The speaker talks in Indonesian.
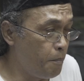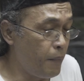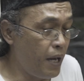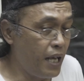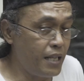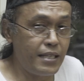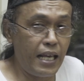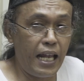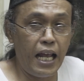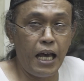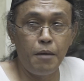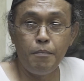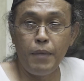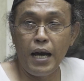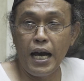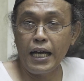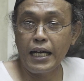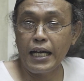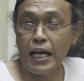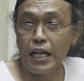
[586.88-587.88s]
Masalah
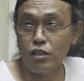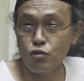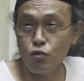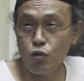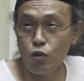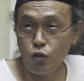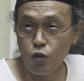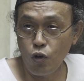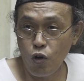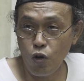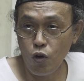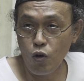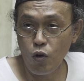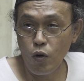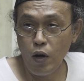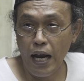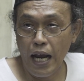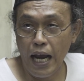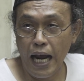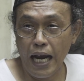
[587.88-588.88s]
Mbah Karsono
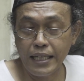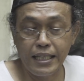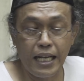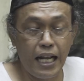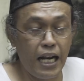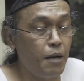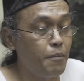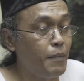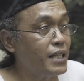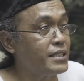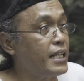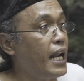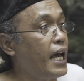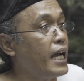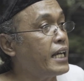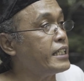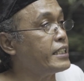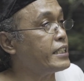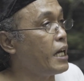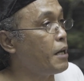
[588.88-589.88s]
adalah masalah
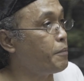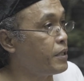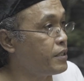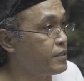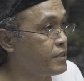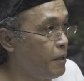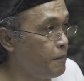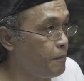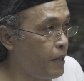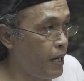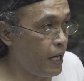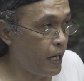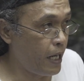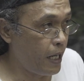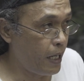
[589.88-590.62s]
kita bersama.